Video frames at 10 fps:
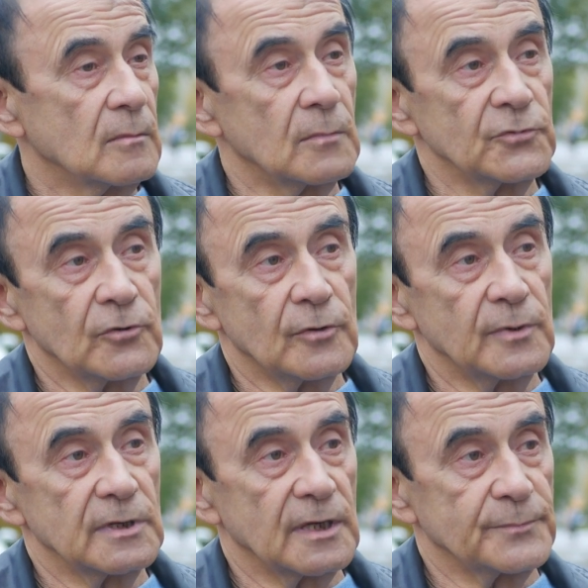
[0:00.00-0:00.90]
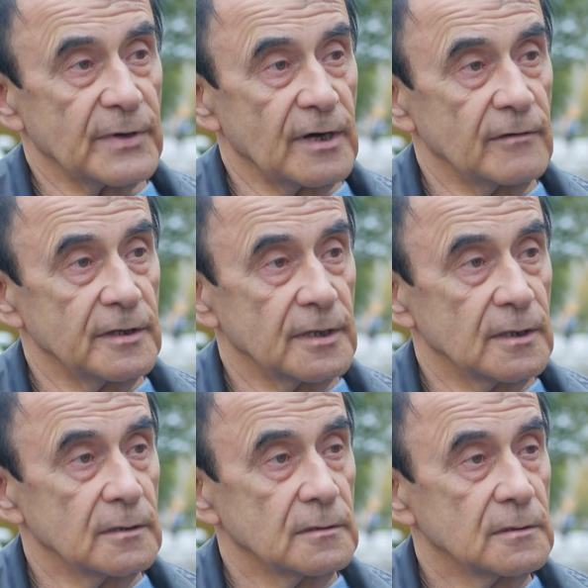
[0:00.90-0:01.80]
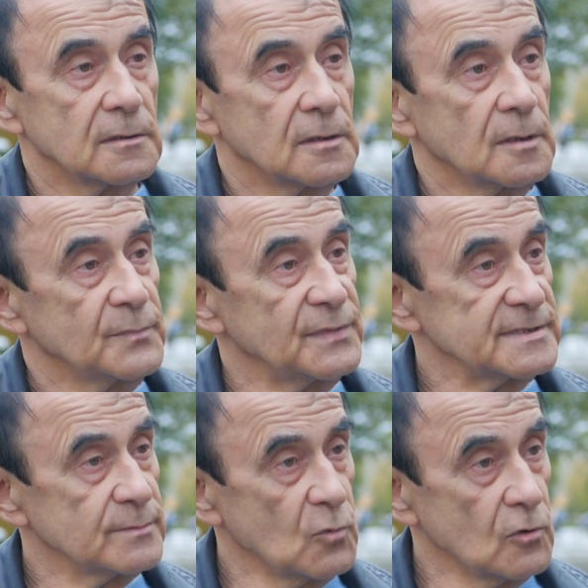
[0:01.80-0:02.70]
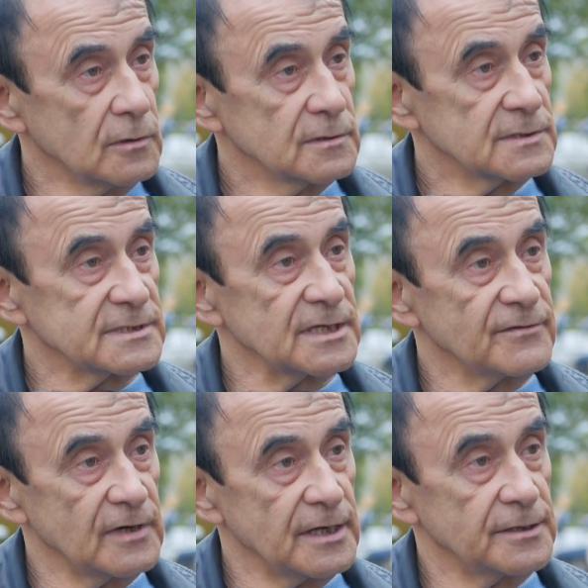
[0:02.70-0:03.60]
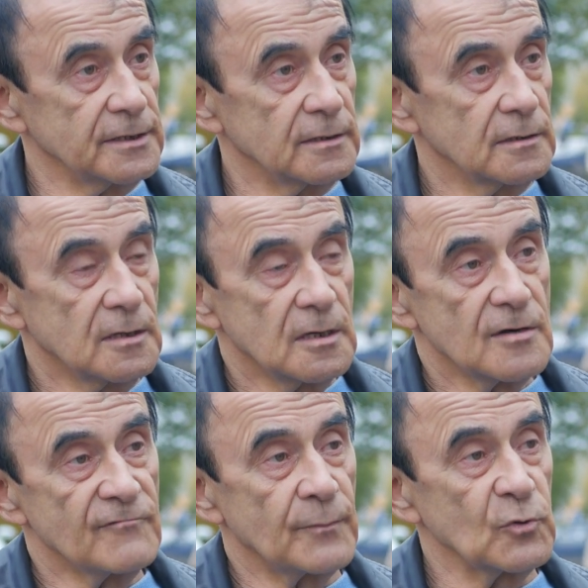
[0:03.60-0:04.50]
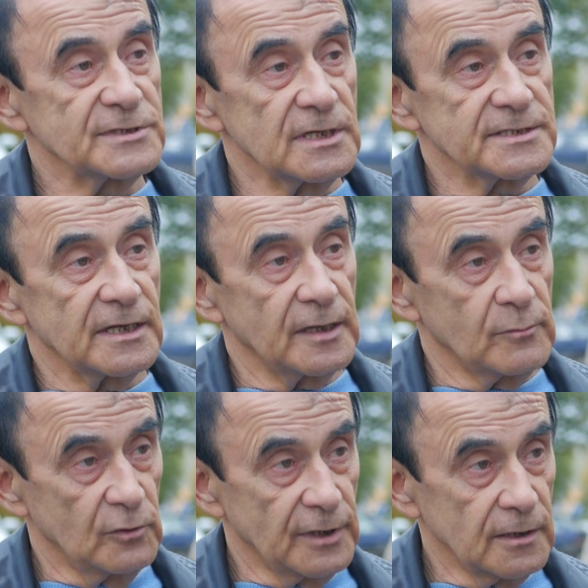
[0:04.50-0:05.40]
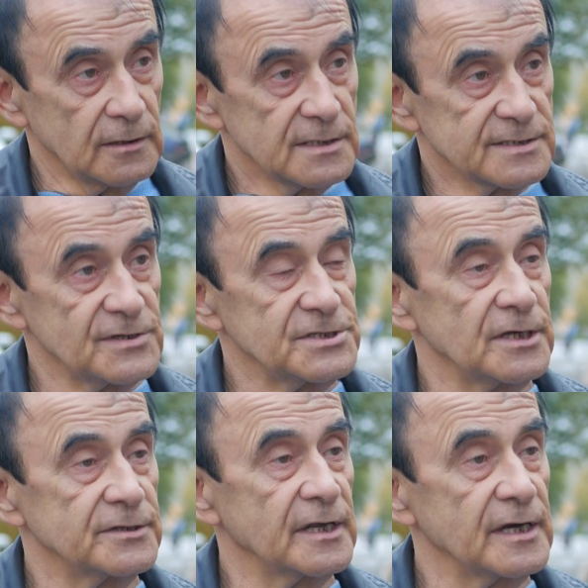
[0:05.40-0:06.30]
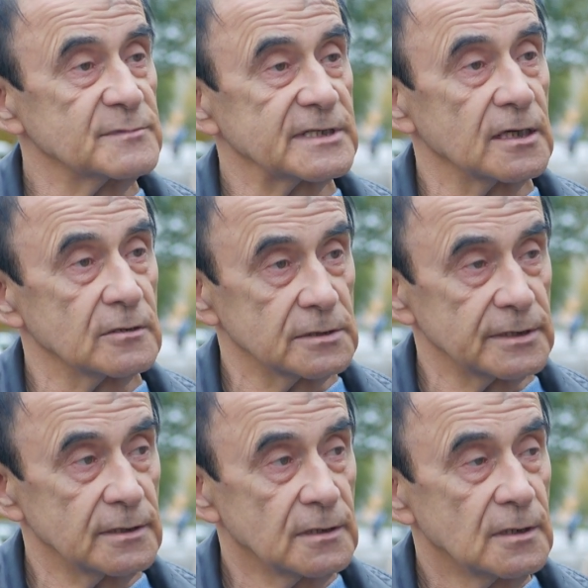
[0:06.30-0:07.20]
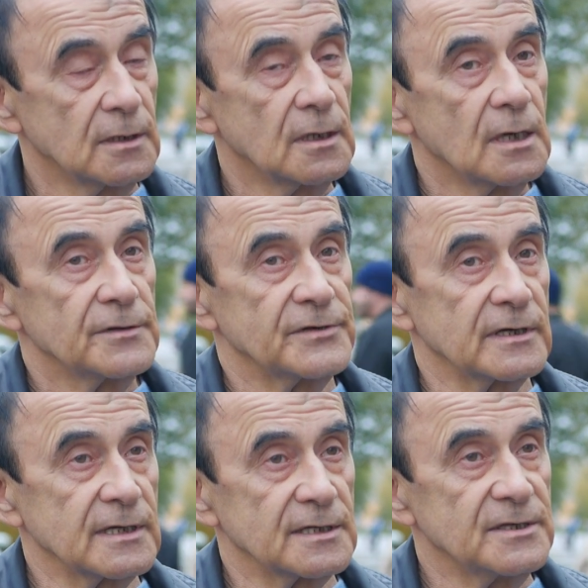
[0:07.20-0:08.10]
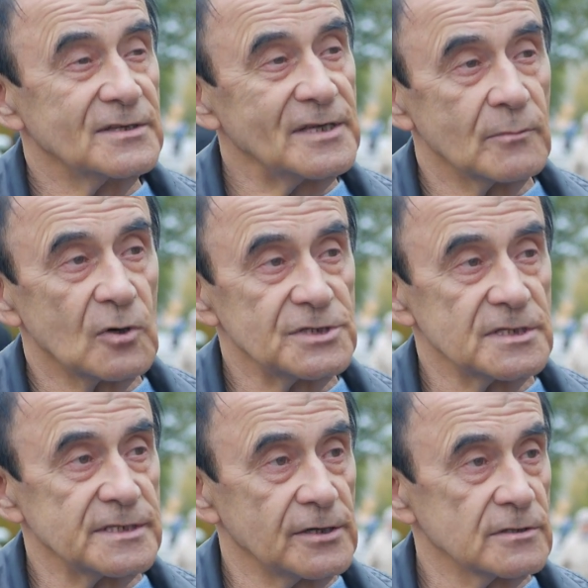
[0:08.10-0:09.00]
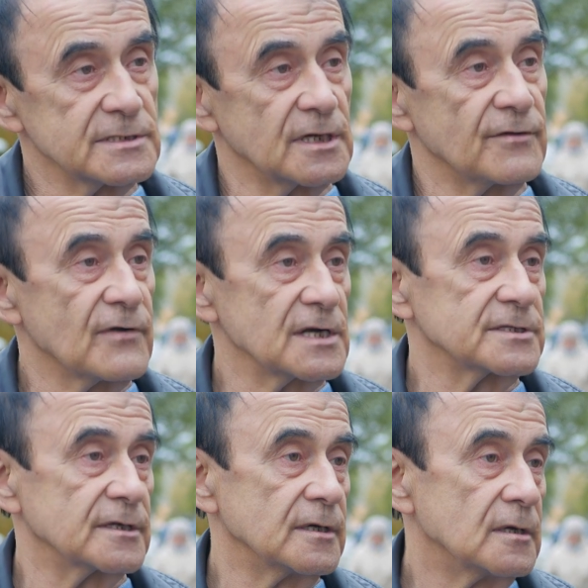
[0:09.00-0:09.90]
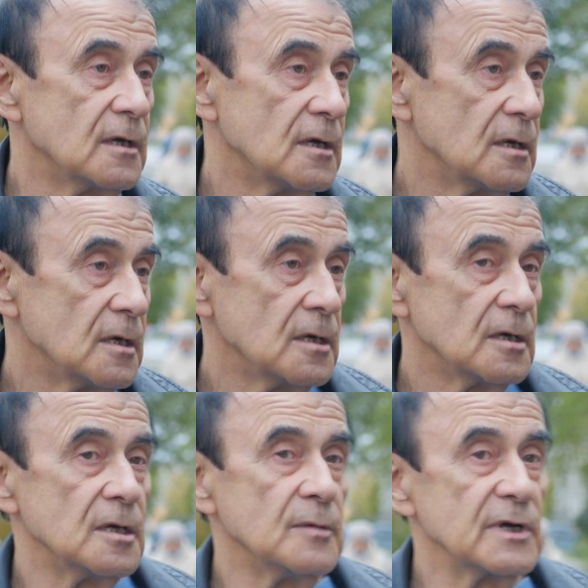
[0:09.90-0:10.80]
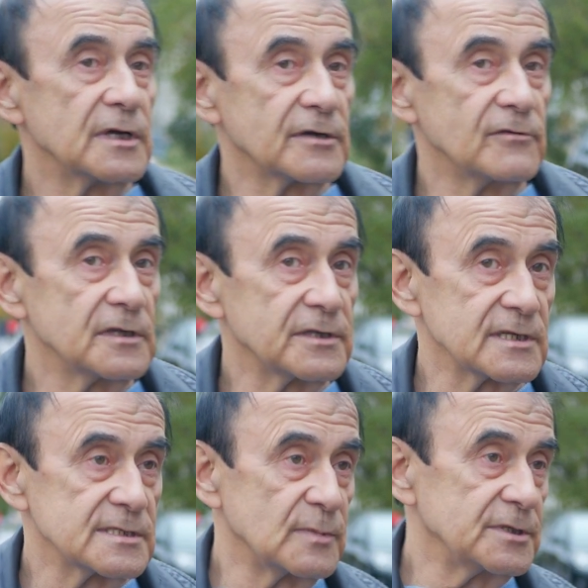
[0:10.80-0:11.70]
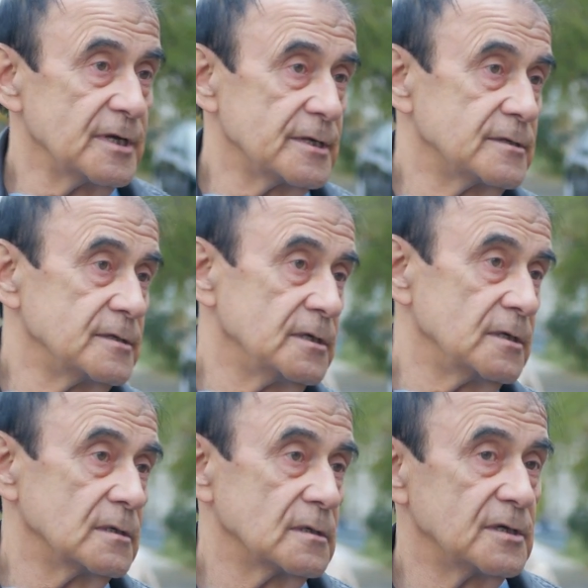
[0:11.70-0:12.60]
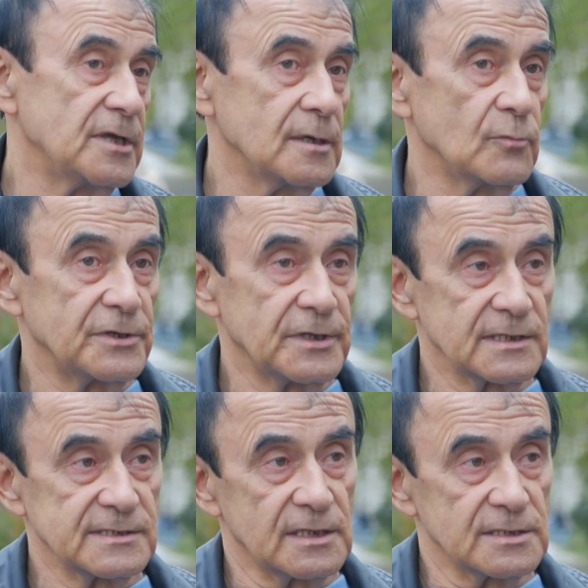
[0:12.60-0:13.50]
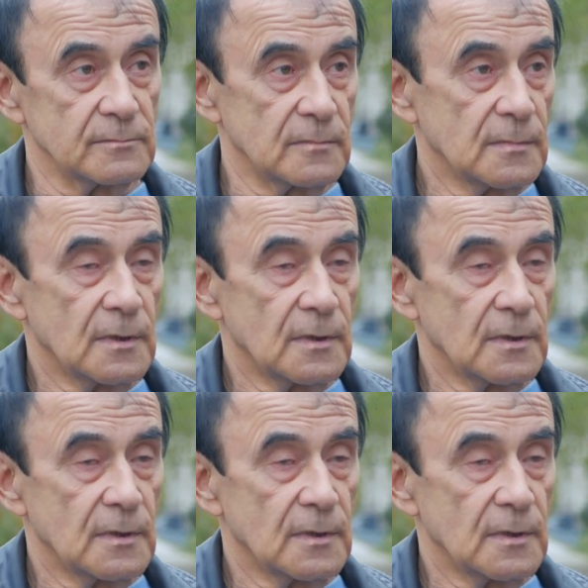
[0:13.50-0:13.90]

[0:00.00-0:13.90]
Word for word: мною было отправлено письмо, заявление в апостольский трибунал Священной Римской Роты, так как тема очень серьезная, важная – и мы готовы это рассмотреть не где-нибудь, так скажем,